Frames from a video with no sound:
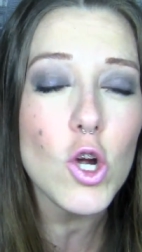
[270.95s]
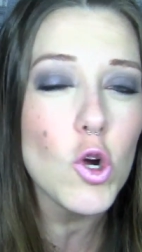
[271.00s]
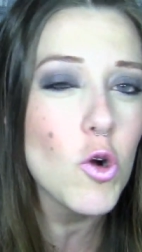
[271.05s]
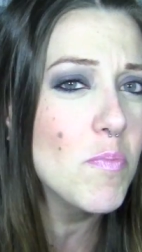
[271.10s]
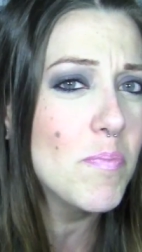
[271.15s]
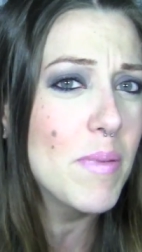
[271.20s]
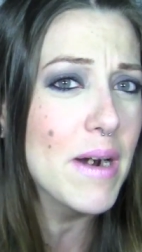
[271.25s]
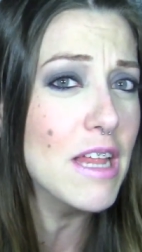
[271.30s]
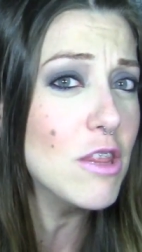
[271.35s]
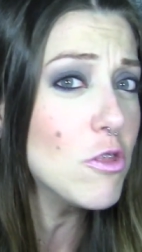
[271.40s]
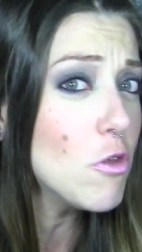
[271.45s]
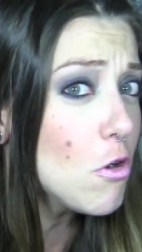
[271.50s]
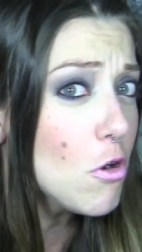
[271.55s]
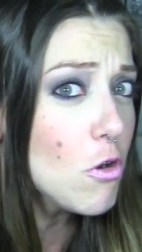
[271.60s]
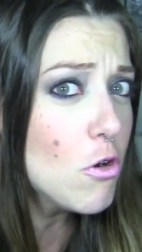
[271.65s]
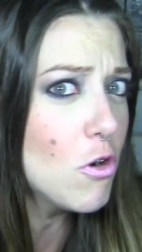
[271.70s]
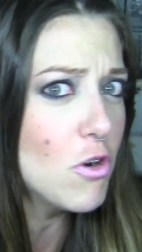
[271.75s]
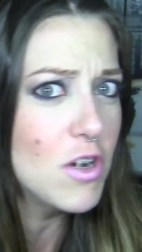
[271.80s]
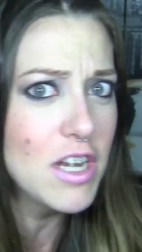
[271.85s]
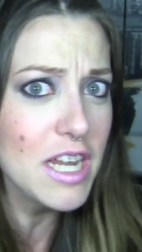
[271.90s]

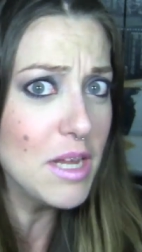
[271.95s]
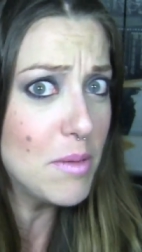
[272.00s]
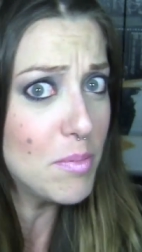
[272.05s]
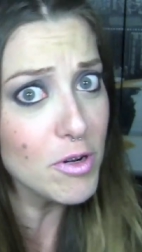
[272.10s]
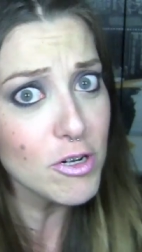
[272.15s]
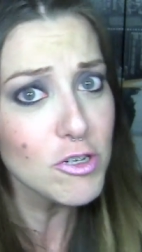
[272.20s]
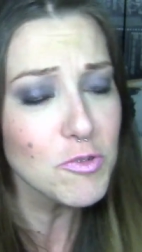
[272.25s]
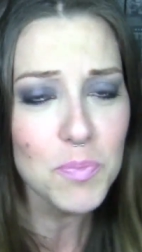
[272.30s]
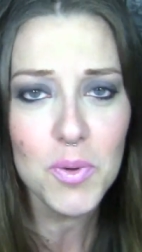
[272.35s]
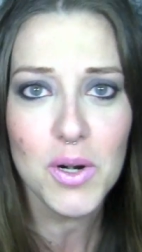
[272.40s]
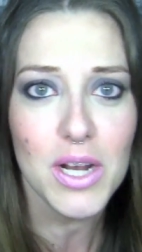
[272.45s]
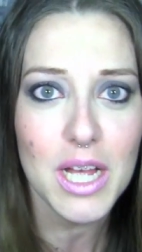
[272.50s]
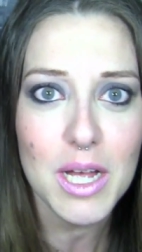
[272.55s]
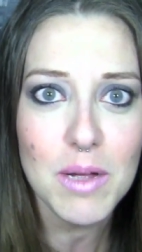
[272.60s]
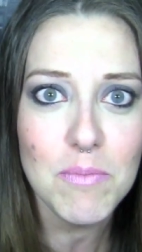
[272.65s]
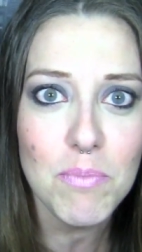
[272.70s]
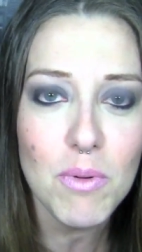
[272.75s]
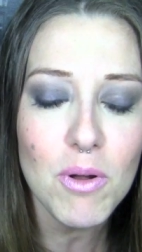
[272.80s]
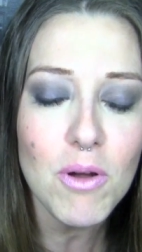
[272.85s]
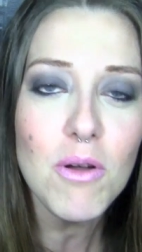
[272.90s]
comparándolo con libros, por
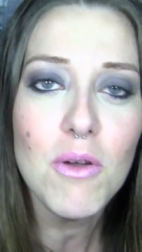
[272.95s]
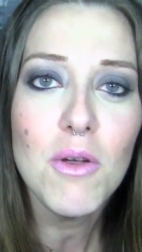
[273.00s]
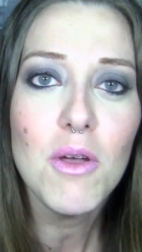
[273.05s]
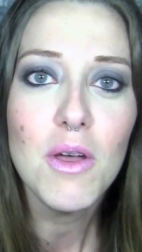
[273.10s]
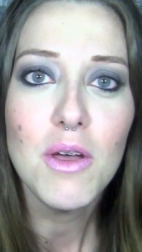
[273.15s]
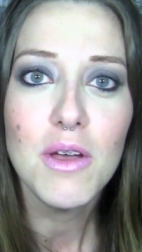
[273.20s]
ejemplo,